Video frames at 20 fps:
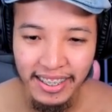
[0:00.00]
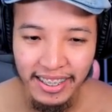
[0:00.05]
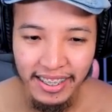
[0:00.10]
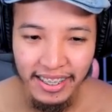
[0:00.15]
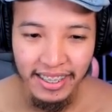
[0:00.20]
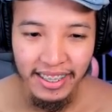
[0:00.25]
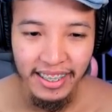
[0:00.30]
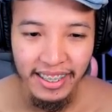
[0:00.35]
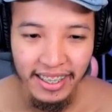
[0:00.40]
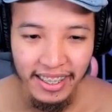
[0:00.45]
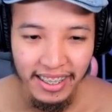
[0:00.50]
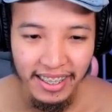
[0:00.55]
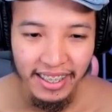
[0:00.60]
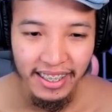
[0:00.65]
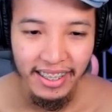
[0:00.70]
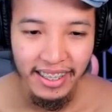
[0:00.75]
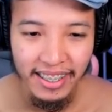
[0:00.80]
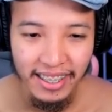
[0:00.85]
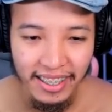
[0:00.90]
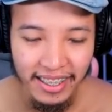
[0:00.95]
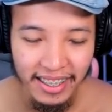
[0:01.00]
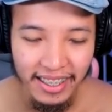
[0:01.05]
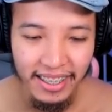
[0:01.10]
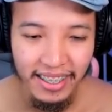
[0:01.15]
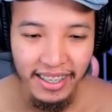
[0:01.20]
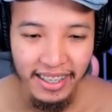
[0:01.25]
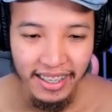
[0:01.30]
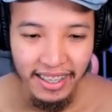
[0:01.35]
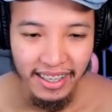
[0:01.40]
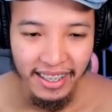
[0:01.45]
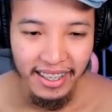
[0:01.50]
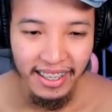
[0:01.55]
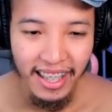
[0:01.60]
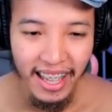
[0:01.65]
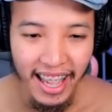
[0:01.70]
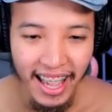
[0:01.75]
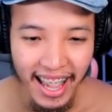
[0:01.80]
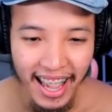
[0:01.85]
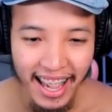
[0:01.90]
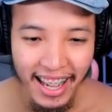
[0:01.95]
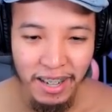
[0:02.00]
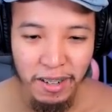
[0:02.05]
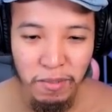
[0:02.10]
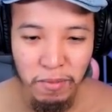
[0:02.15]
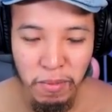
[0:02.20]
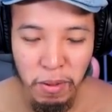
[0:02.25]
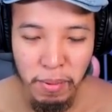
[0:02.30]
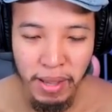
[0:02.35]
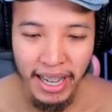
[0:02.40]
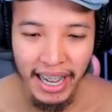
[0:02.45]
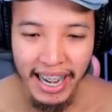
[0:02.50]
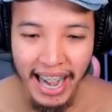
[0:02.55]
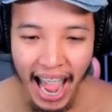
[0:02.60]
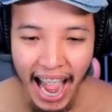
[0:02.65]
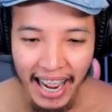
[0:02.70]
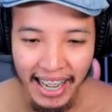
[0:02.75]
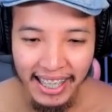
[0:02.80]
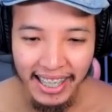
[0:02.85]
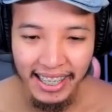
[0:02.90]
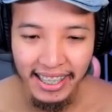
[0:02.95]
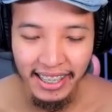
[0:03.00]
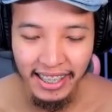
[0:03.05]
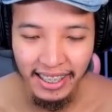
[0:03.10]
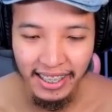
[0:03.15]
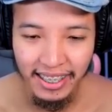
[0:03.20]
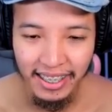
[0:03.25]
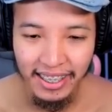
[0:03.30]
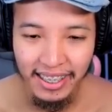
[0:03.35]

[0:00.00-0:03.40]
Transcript: เอ้ยคนนี้ตึงเด็ดไม่มีการด่ากันเกิดขึ้น